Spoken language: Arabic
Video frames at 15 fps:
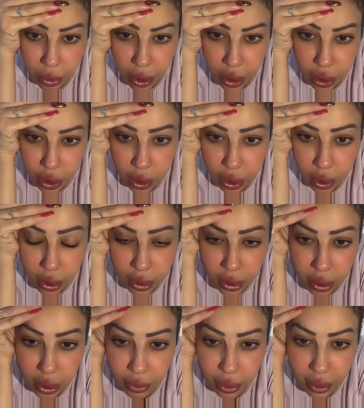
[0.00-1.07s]
حوايج
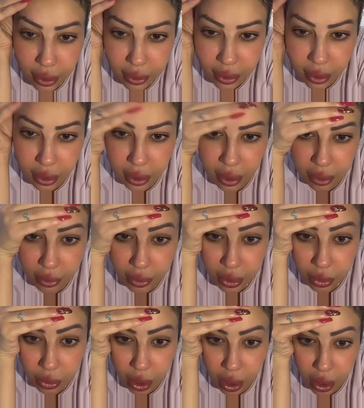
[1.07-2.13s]
حياتي بحال الله
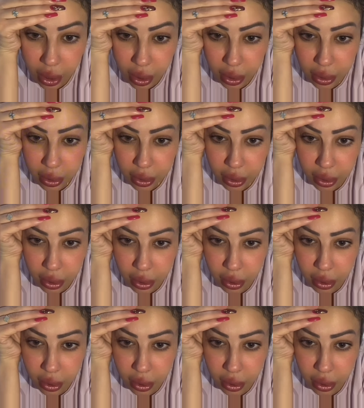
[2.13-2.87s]
يعطيك واخا اختي